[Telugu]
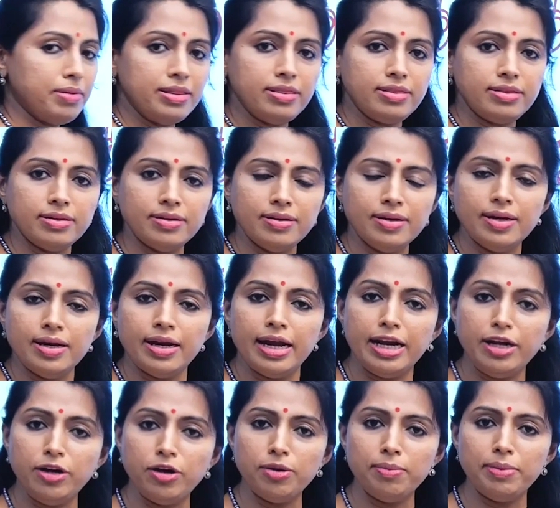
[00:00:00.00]
మంత్
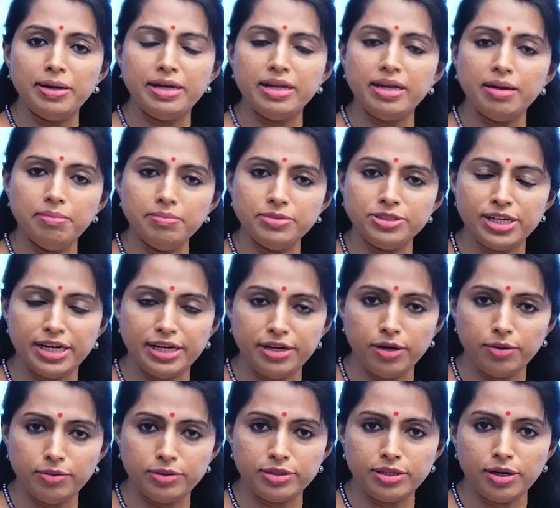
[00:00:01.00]
ఎండోమెట్రియం
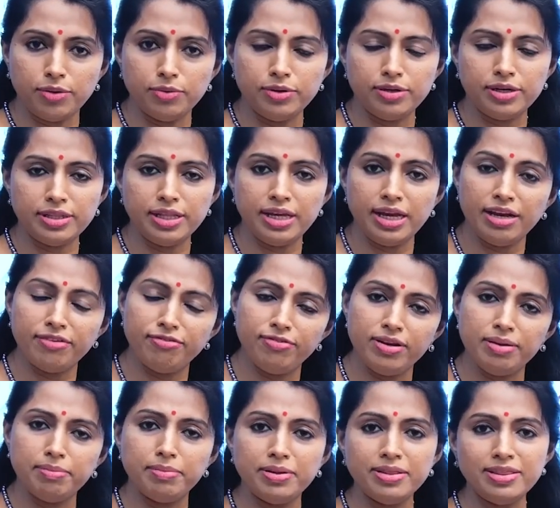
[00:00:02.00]
షెడ్ అవుతూ ఉంటుంది
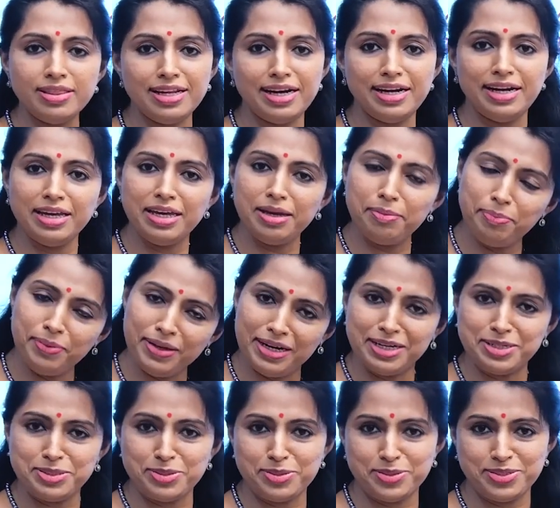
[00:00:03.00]
ఎవ్రీ మంత్ లేడీకి
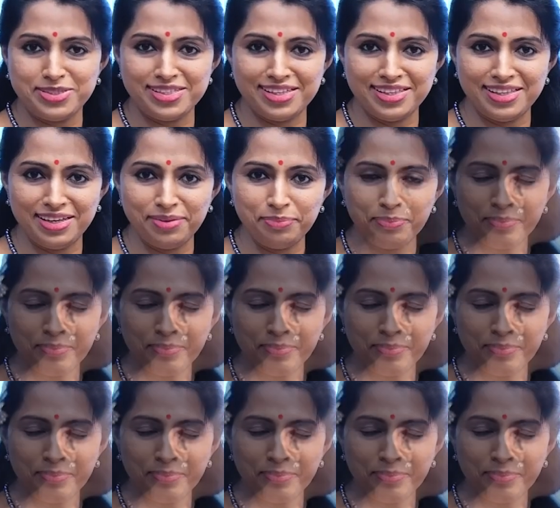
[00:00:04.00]
పీరియడ్స్ వస్తుంది